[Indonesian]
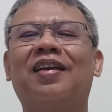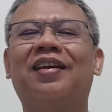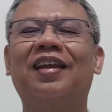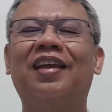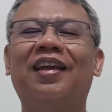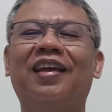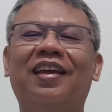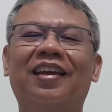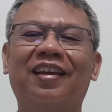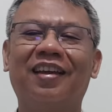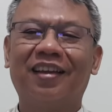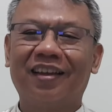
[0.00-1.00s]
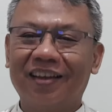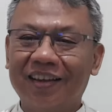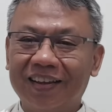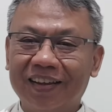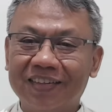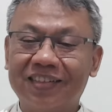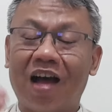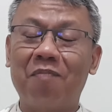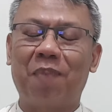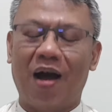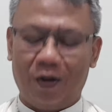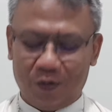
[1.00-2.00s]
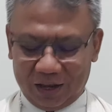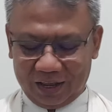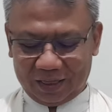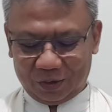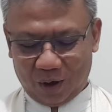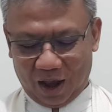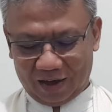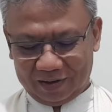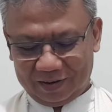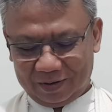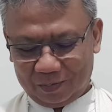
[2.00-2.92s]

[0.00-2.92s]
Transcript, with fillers: disapa oleh Tuhan